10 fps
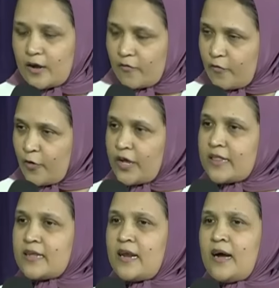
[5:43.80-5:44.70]
वो
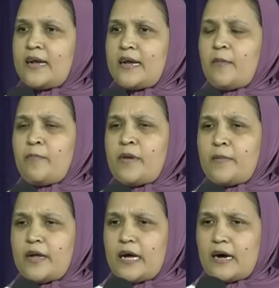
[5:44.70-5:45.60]
इतना नम्र
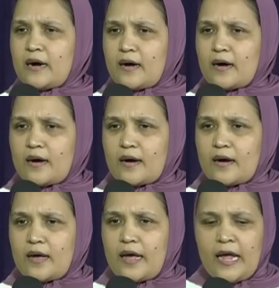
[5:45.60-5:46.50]
बना
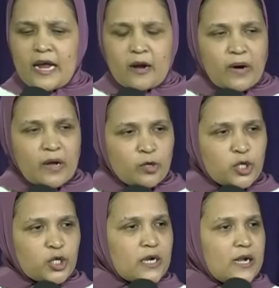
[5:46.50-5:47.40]
एक
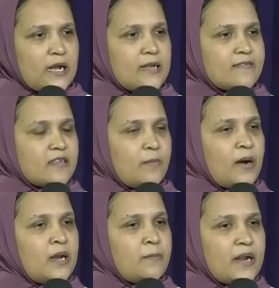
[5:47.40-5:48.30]
मनुष्य के
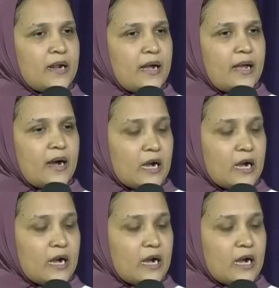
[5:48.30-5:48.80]
समान बन गया